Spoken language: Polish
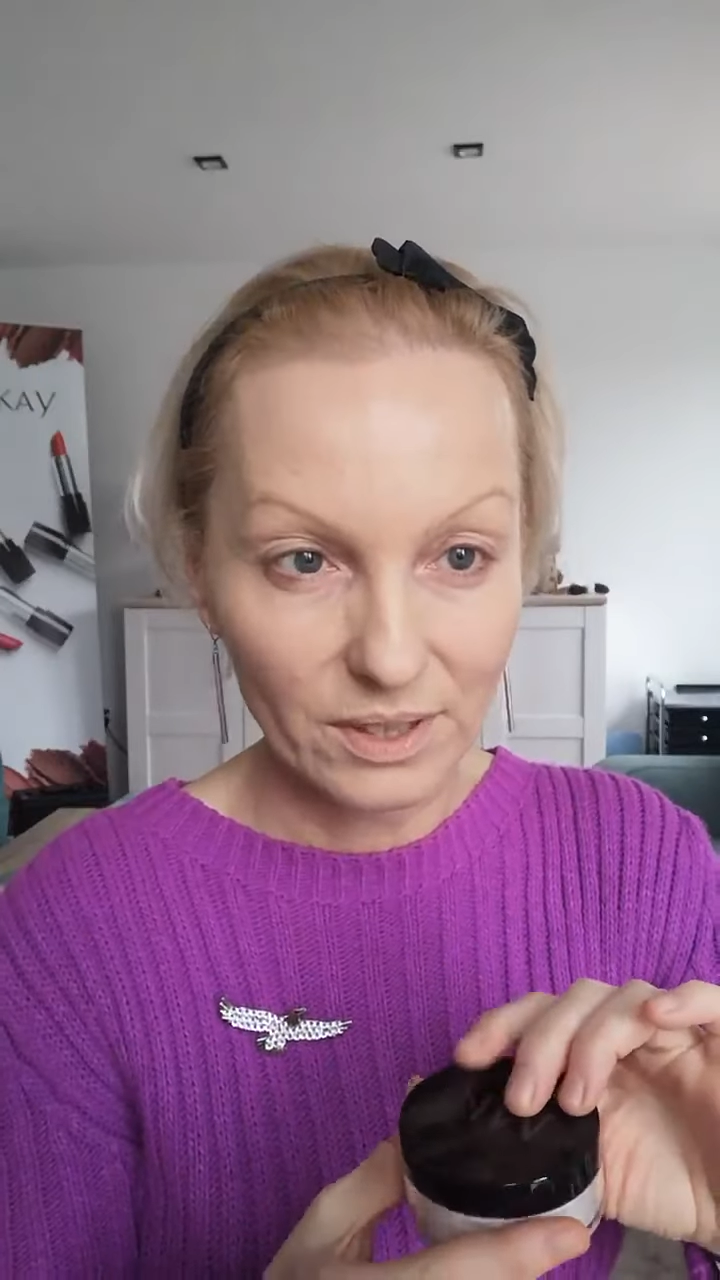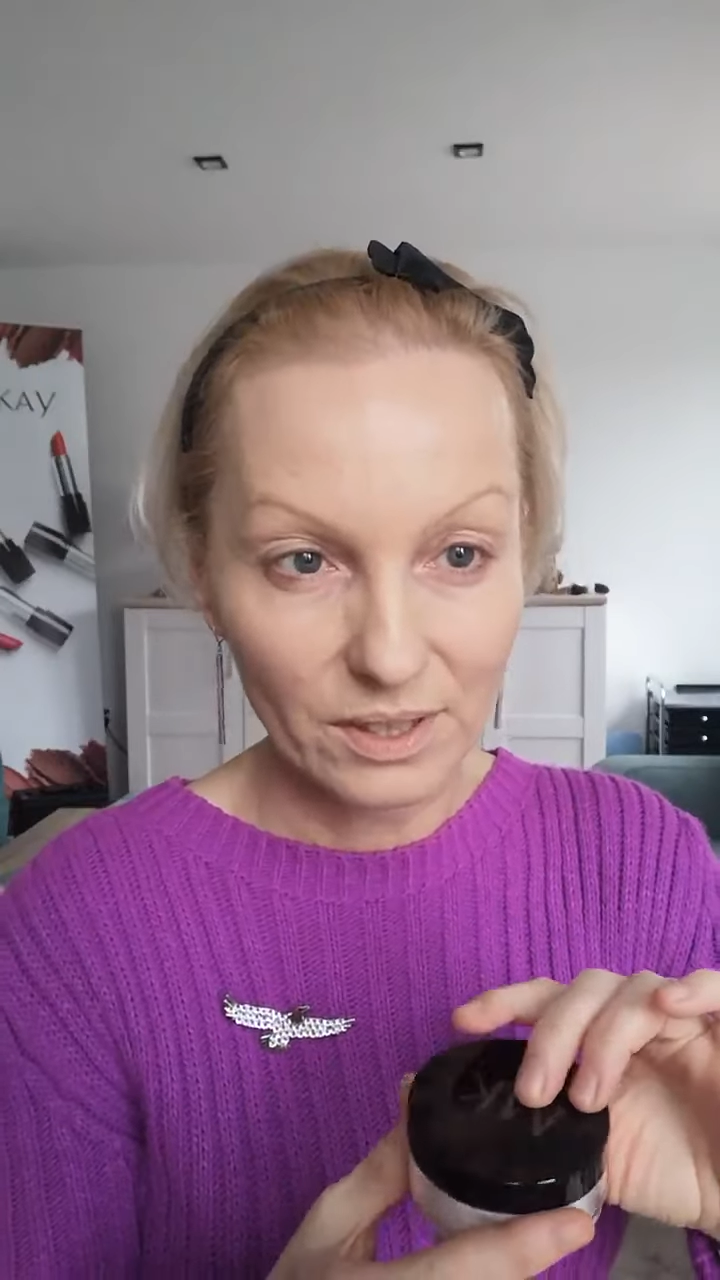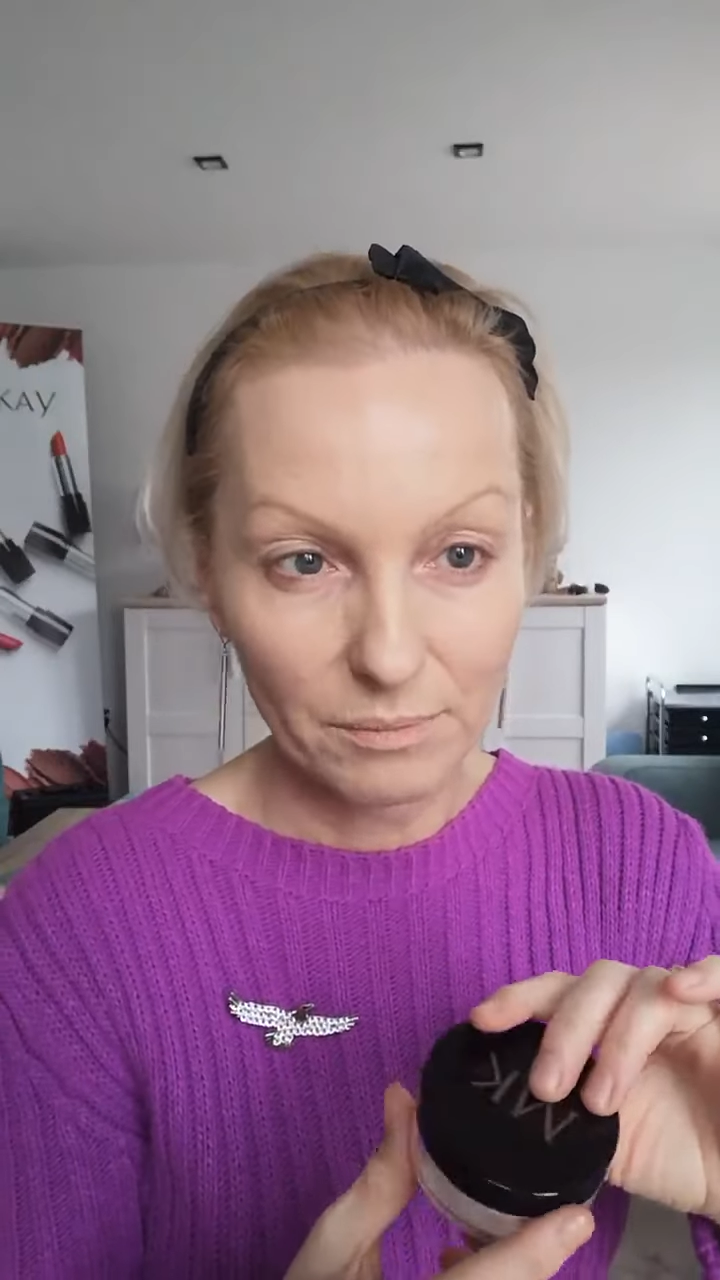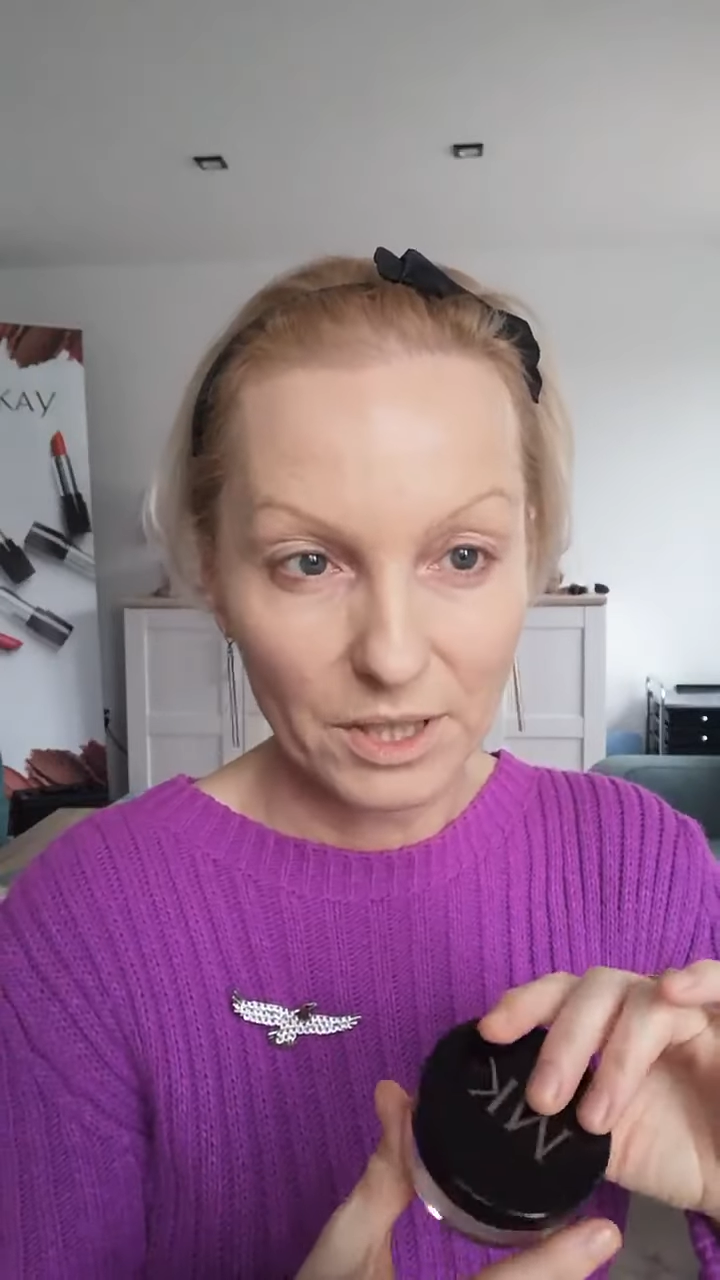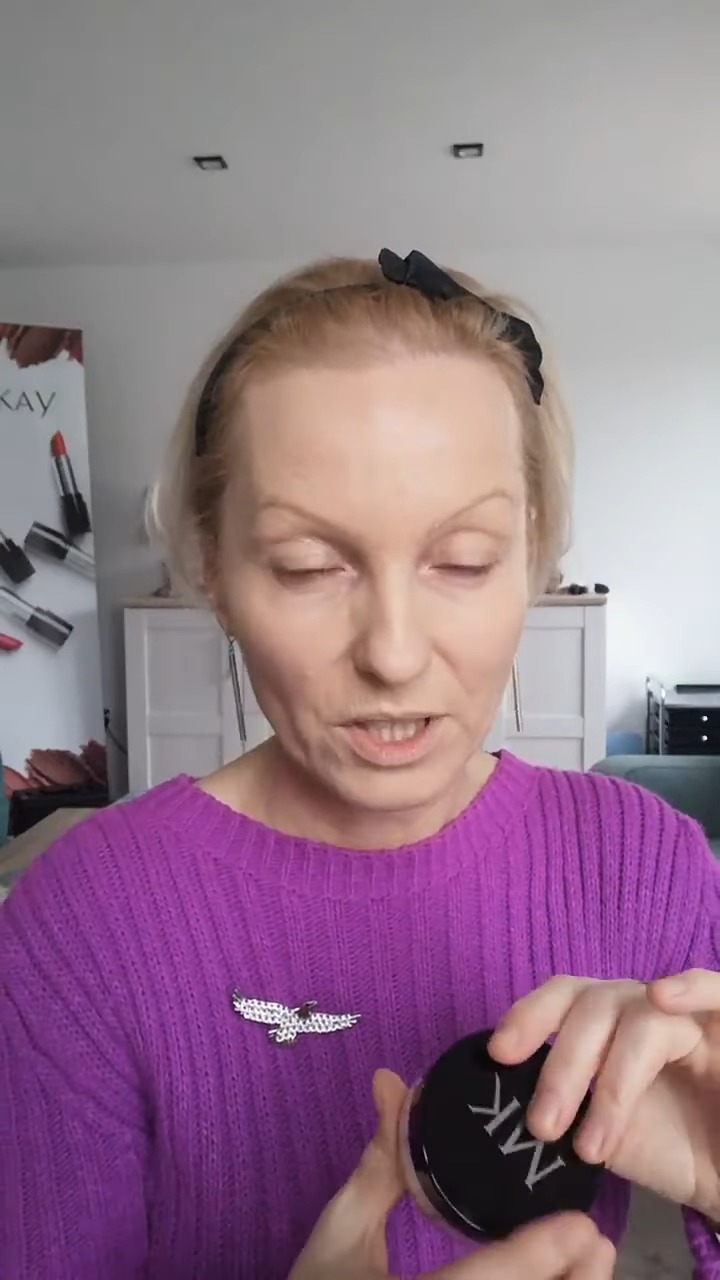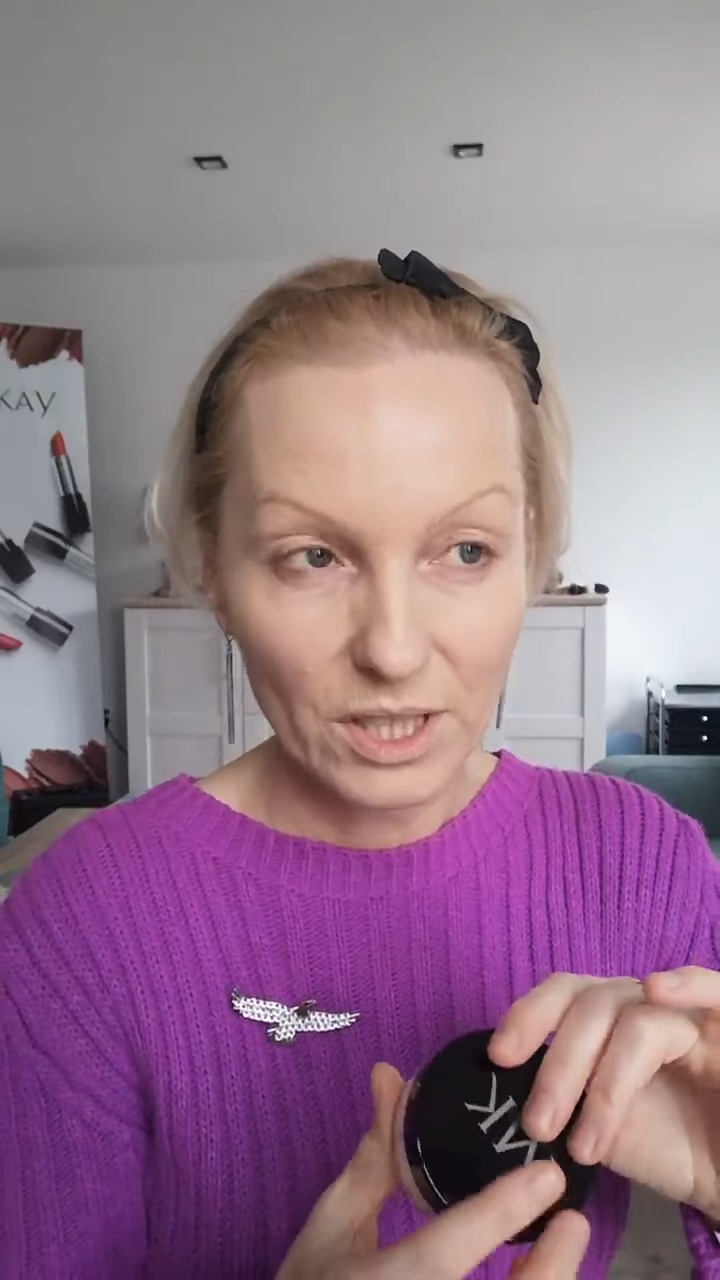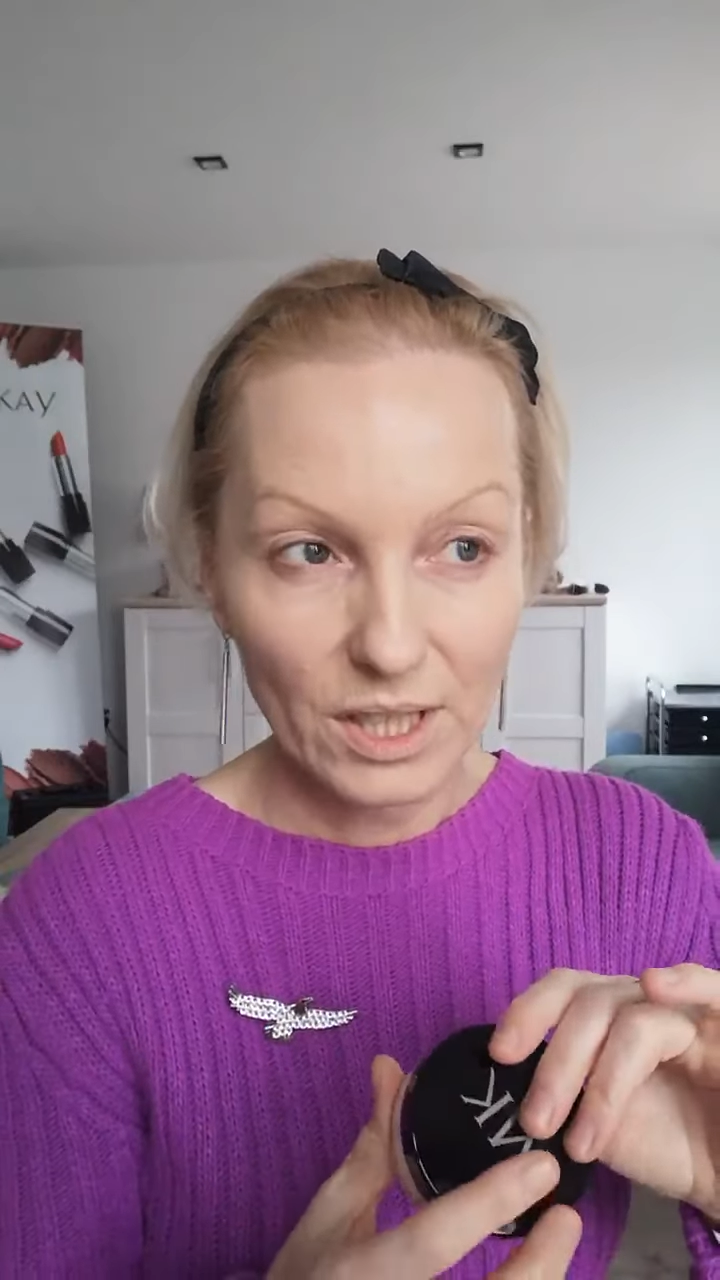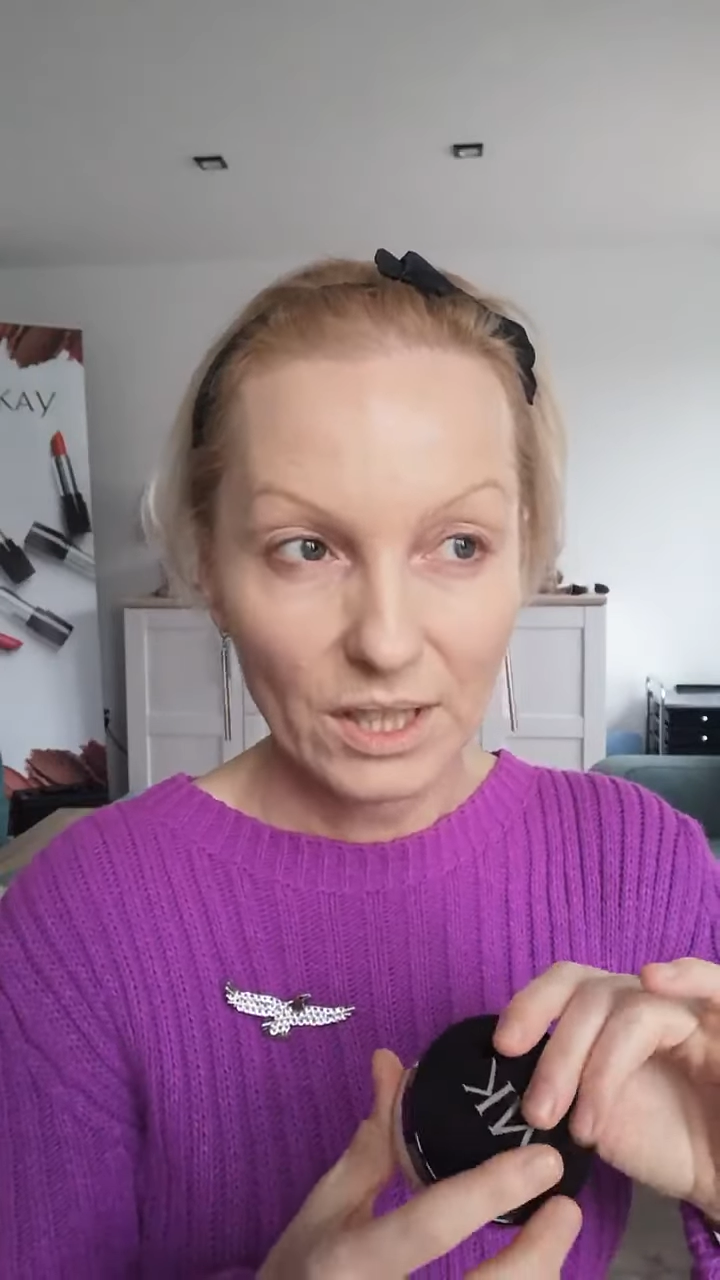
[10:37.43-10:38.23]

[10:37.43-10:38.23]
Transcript: jeśli masz